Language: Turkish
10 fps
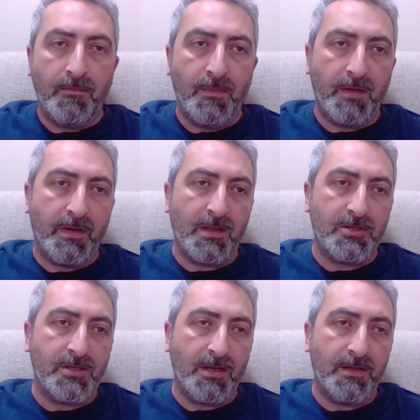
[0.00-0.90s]
Merhaba
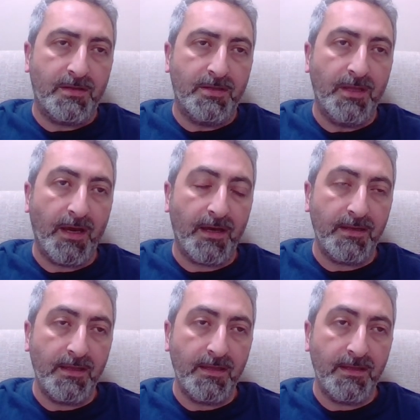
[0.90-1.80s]
arkadaşlar.
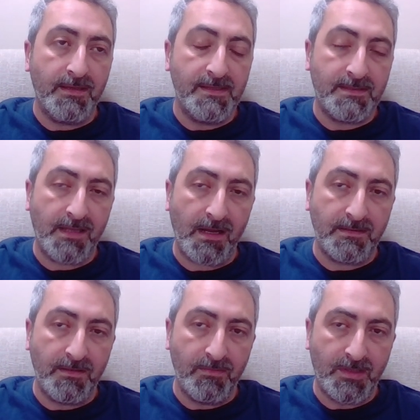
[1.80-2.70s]
Yani
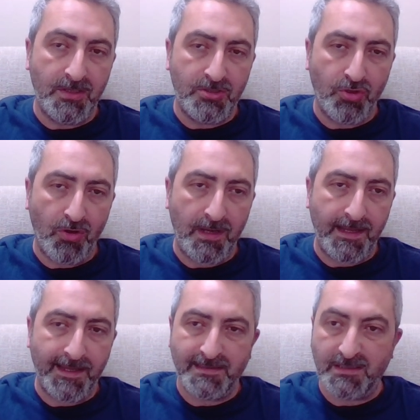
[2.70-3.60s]
isterdim ki
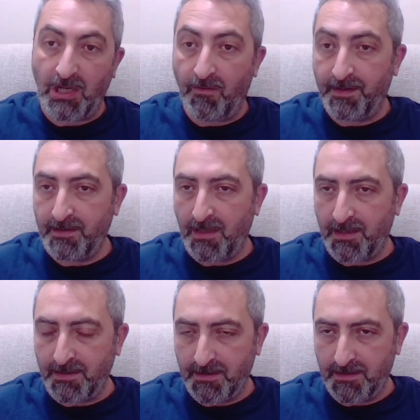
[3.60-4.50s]
şöyle
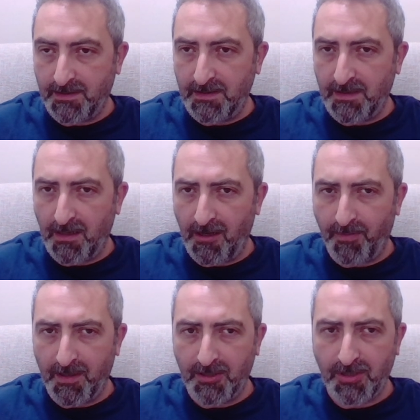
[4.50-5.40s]
tavanları sizlerle
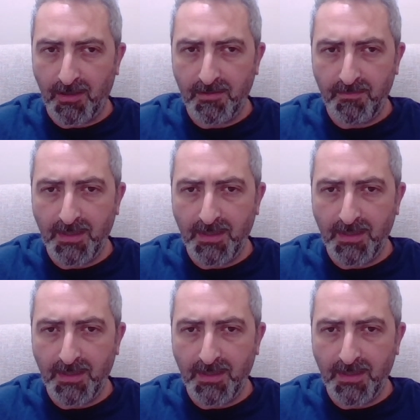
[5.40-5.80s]
paylaşalım.